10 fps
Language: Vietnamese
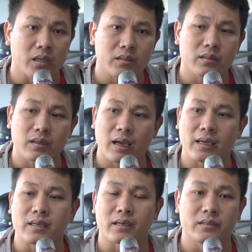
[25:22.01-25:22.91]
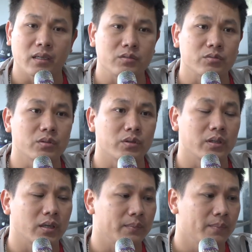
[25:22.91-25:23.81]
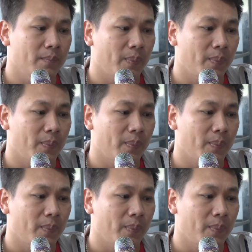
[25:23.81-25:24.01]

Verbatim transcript: nhất hai giải gần nhất chúng tôi ờ,